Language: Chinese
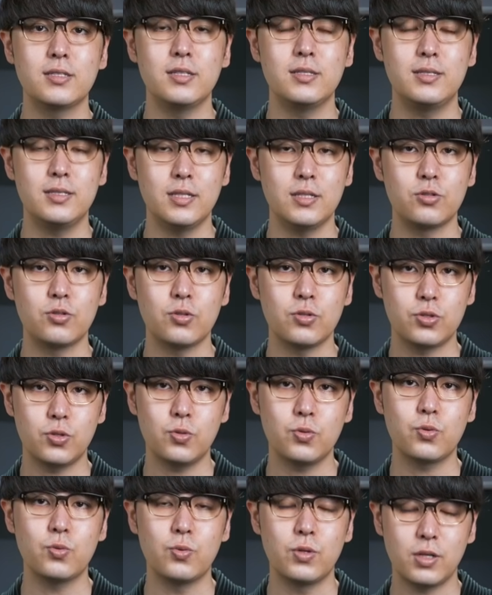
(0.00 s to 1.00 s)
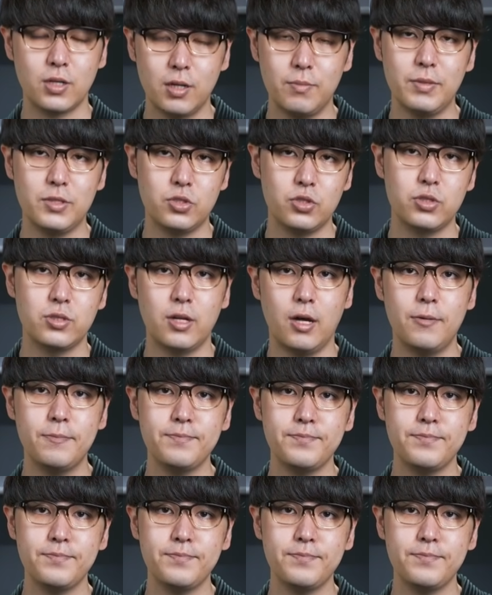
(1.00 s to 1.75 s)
是解决冲突的根本之道。